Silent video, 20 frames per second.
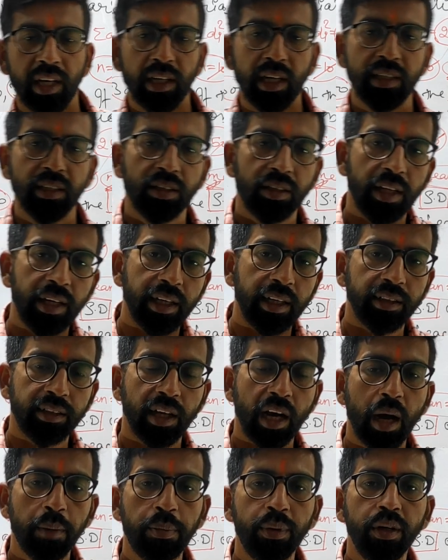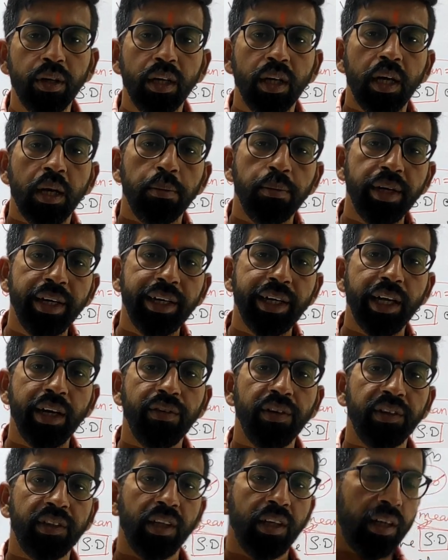इस तरीके से आप मीन
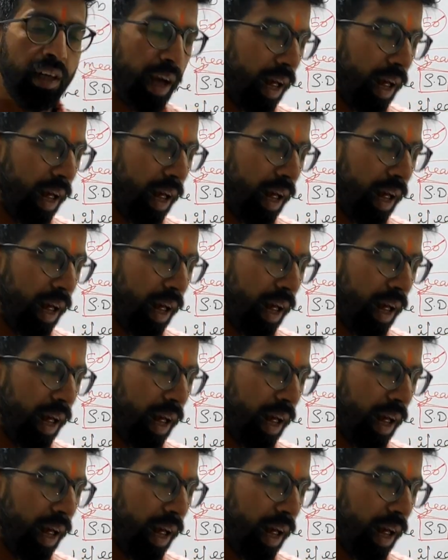डेविएशन निकाल